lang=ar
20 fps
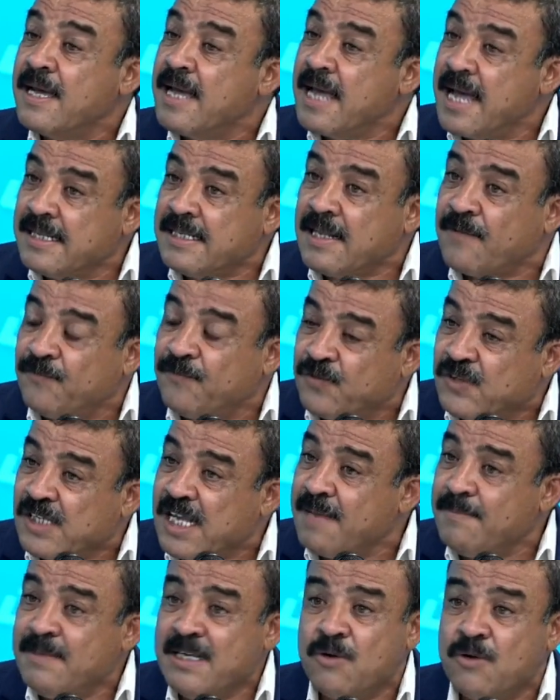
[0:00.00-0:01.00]
هدف
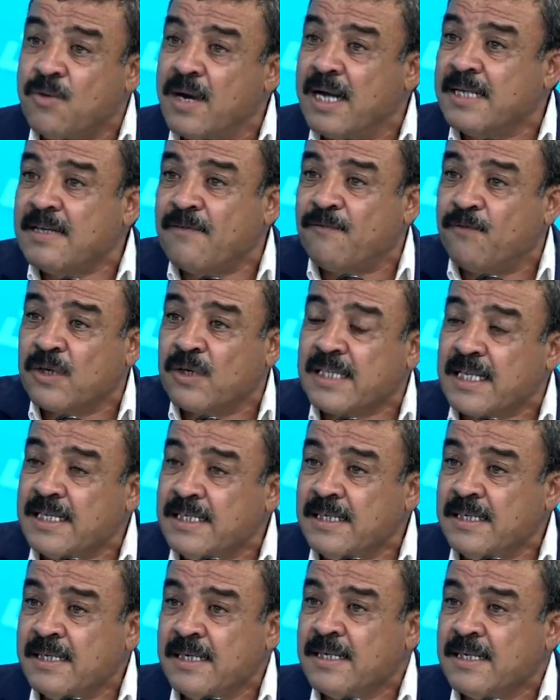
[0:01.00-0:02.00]
سامي هو هدف
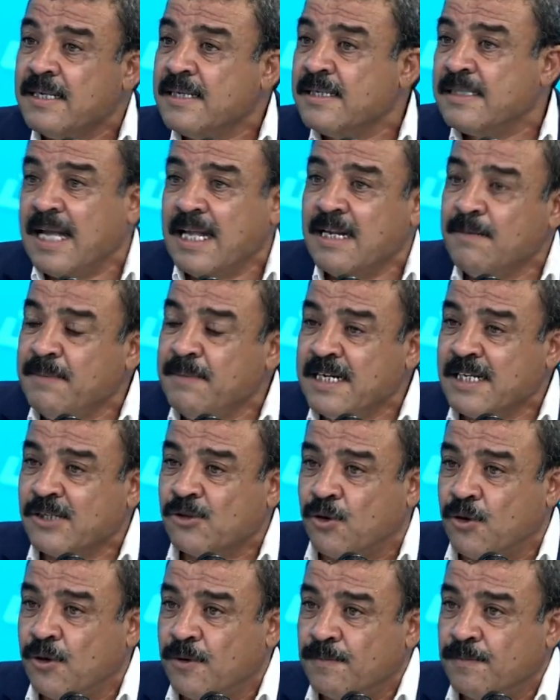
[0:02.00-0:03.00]
وطني تحلم به الناس
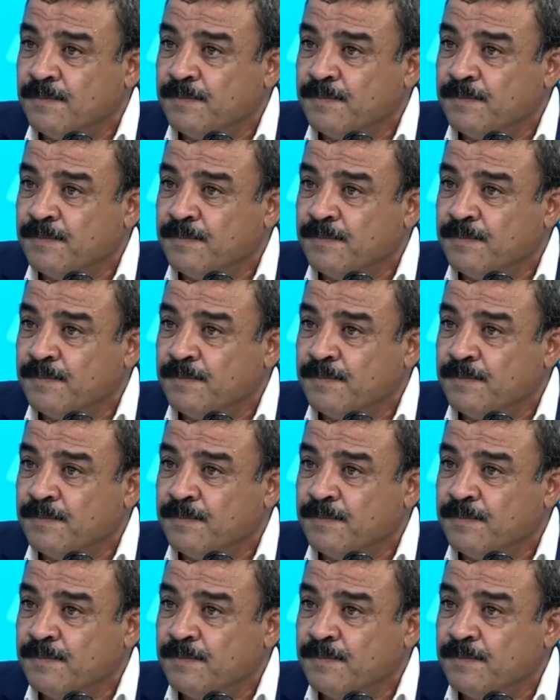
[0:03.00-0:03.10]
الكل